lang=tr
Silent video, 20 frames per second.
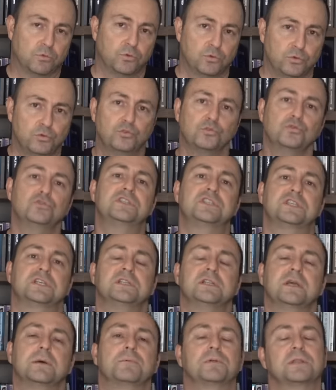uyduğu
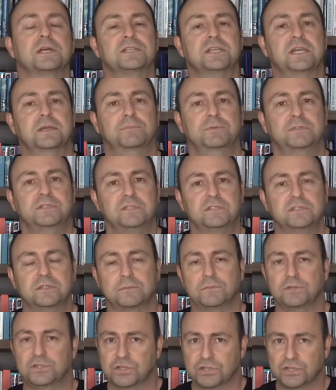için yapılacak bir
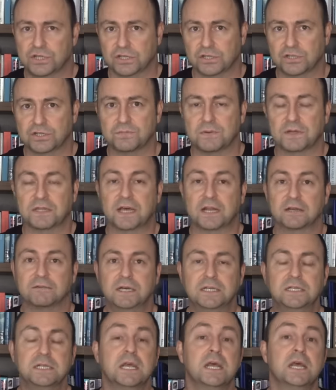sistem için çalışmalar
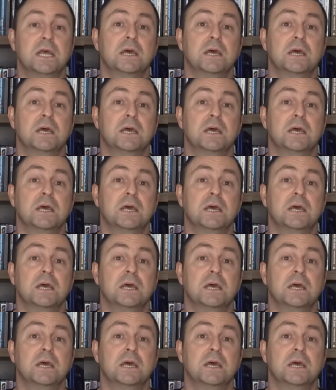var.